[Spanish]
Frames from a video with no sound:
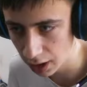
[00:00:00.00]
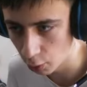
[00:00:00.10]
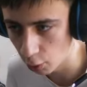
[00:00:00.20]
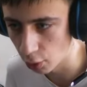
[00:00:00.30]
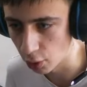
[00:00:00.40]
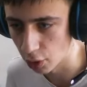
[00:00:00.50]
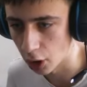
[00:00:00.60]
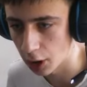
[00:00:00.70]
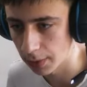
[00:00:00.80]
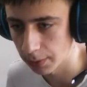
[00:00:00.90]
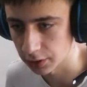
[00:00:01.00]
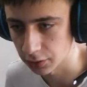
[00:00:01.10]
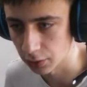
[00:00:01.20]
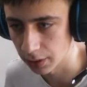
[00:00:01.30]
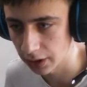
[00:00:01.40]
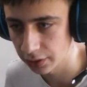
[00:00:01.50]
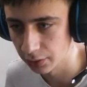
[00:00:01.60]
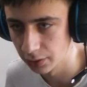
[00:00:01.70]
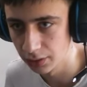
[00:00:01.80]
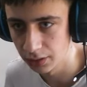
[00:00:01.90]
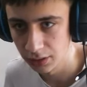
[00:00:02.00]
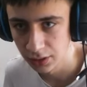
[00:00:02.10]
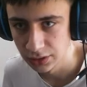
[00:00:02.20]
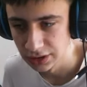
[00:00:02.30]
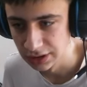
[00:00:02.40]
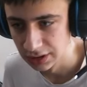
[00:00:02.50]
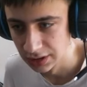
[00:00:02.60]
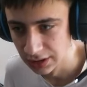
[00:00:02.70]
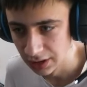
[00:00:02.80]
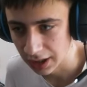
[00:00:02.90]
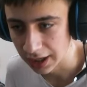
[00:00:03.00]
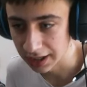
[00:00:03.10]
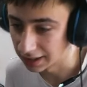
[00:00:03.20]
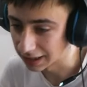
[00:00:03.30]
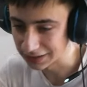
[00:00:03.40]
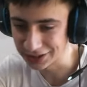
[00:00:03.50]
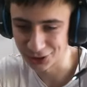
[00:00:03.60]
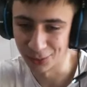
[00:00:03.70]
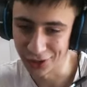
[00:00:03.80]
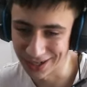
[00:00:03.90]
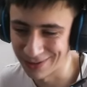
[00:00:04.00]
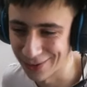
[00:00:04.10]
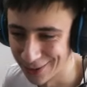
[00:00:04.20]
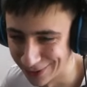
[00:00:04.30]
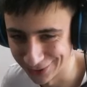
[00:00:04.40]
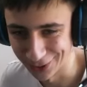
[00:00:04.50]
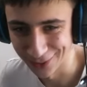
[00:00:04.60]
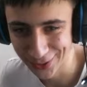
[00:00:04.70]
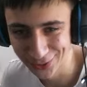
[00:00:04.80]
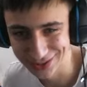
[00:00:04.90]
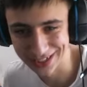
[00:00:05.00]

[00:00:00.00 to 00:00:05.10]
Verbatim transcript: hola, me he partido el brazo eh, En el texto ponía que me había partido el brazo O sea,